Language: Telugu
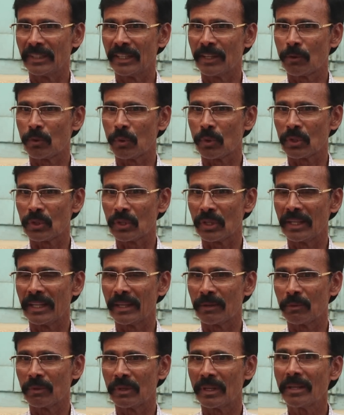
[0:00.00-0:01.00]
ఏ కొరత
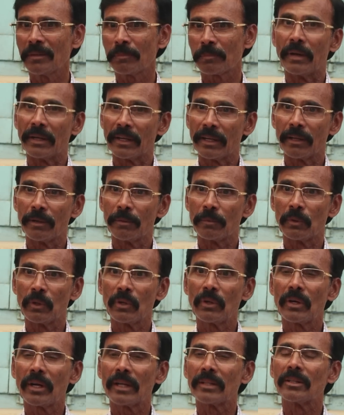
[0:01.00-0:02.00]
లేకుండా
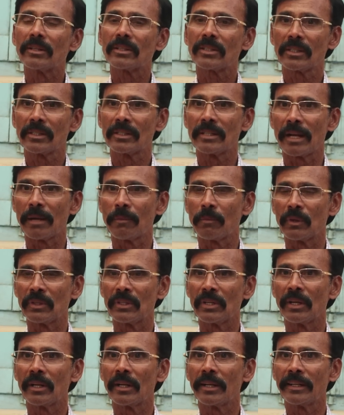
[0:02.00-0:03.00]
మండలంలో ఆదర్శ
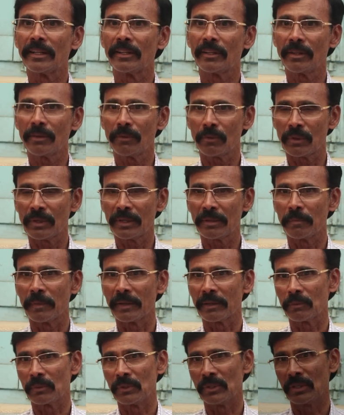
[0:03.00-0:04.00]
గ్రామంగా చేయాలనేది ఒకటి
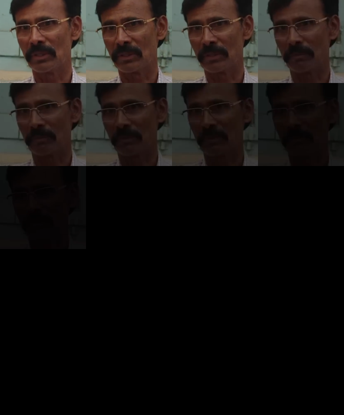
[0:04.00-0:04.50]
మన ఉద్దేశం